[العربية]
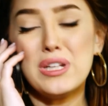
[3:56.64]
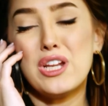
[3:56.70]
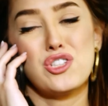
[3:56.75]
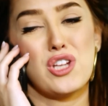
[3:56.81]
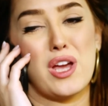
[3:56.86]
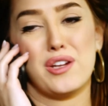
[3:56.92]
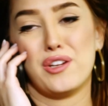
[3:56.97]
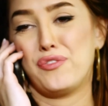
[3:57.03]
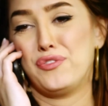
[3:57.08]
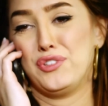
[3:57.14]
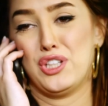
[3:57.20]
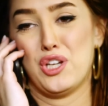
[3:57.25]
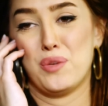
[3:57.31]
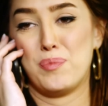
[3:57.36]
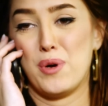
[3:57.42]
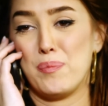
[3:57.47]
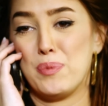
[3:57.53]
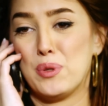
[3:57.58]
وانا مش عرفني
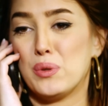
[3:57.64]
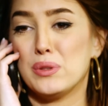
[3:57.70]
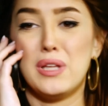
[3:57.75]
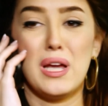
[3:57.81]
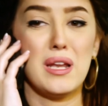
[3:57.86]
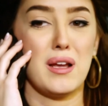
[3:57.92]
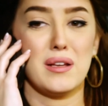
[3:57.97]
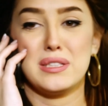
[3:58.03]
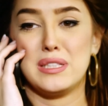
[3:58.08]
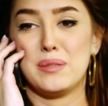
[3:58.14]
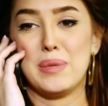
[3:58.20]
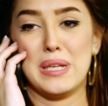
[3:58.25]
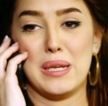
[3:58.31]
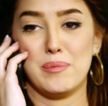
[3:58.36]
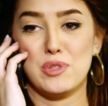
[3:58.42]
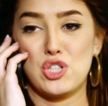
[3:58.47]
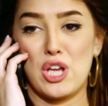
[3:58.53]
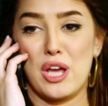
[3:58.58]
يا بابي والله العظيم
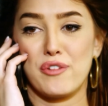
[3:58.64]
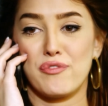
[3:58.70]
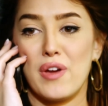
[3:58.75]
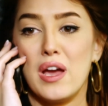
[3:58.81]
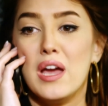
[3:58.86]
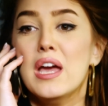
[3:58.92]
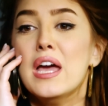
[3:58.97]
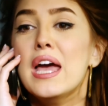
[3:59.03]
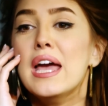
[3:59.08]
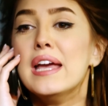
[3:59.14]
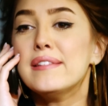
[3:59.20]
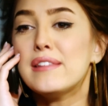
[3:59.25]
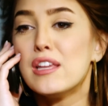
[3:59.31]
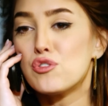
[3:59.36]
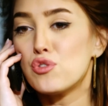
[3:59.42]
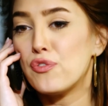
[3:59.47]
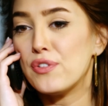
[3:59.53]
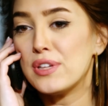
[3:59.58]
انا مش عارفه
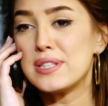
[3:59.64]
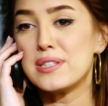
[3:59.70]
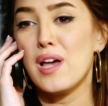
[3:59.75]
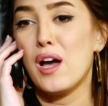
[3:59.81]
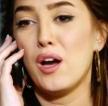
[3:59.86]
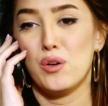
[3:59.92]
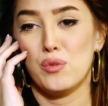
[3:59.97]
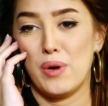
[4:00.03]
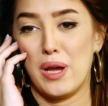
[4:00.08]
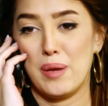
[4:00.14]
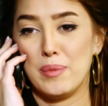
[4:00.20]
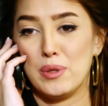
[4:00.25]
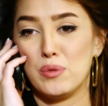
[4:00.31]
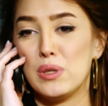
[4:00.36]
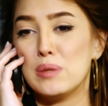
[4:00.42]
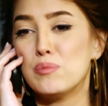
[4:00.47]
انت شوف ايه الصح واعمل